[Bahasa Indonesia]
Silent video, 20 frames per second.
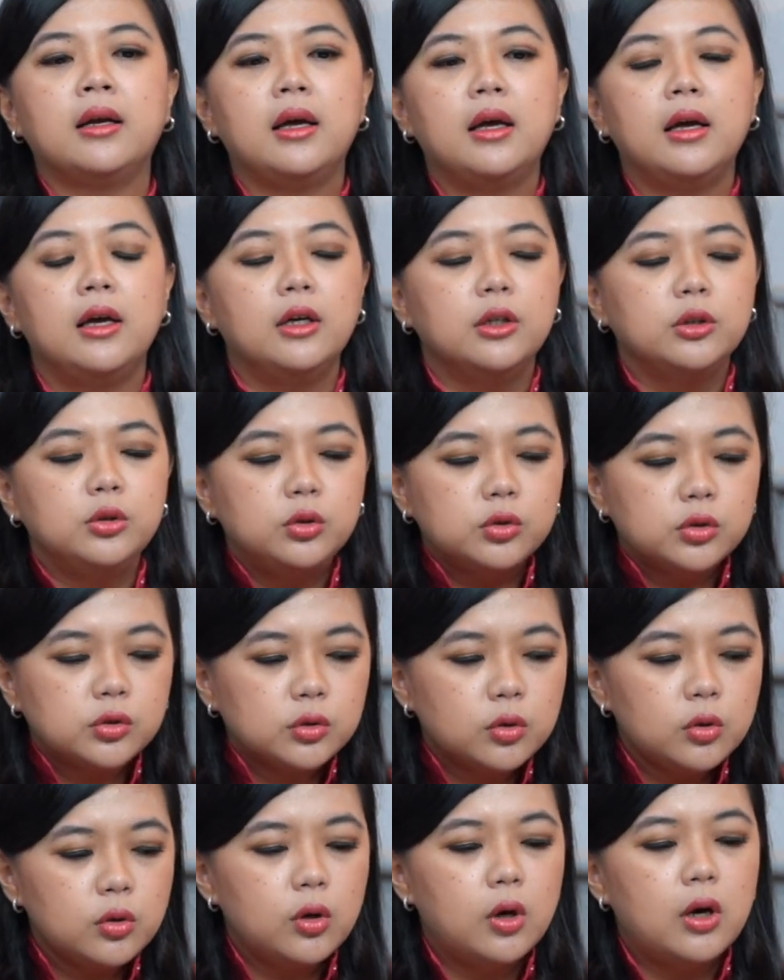Hmm.
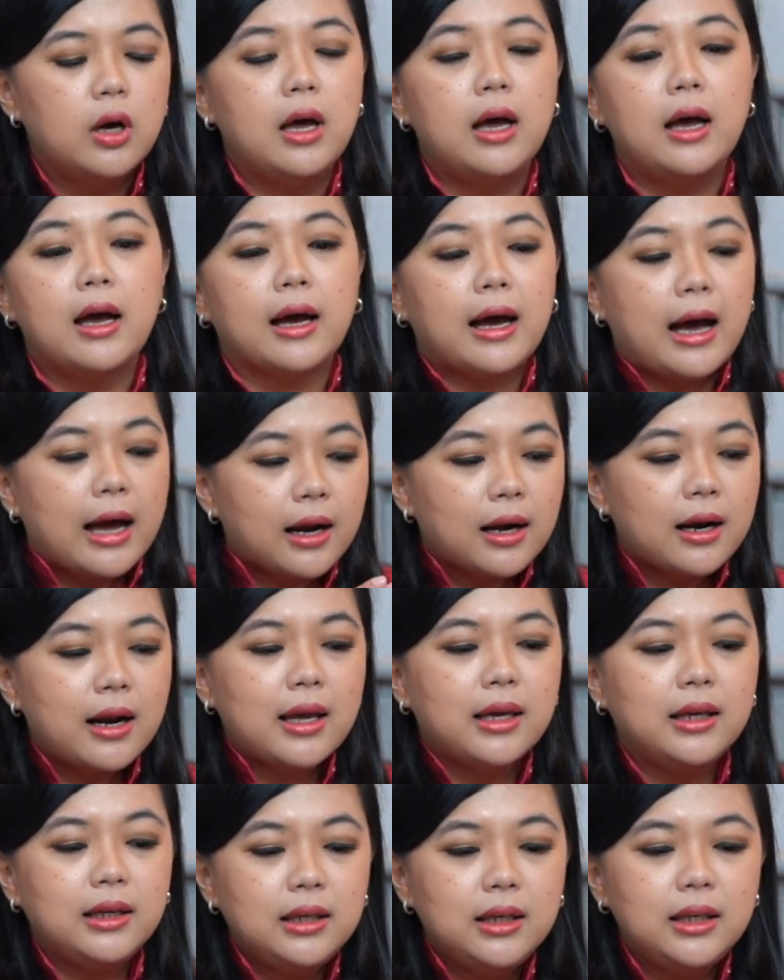Justru
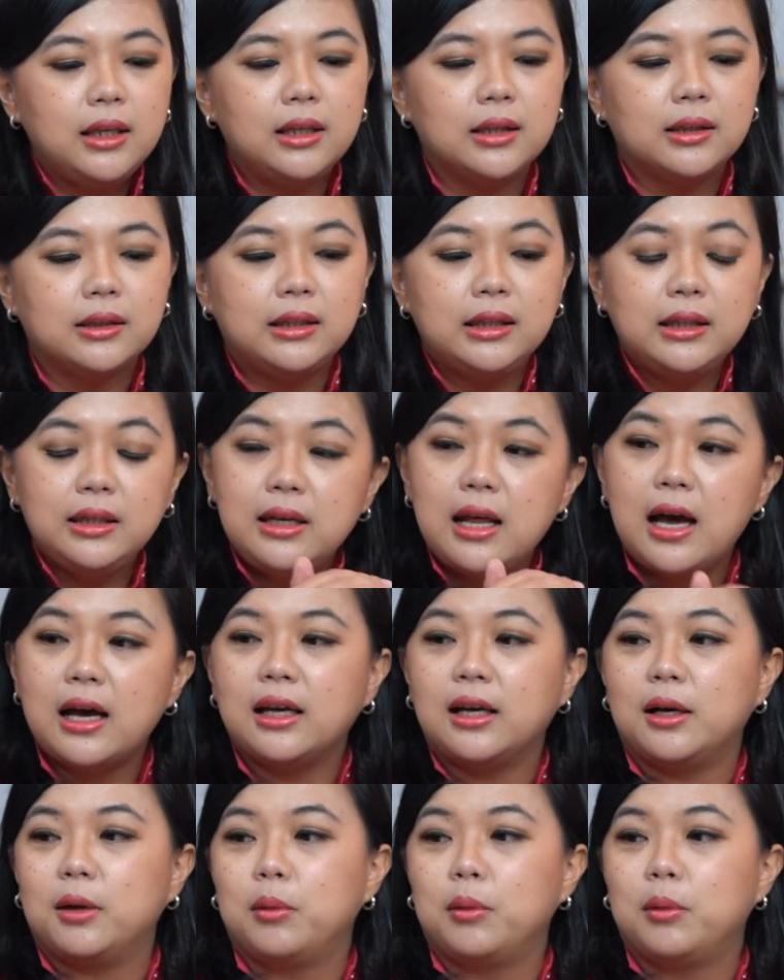karena ini tidak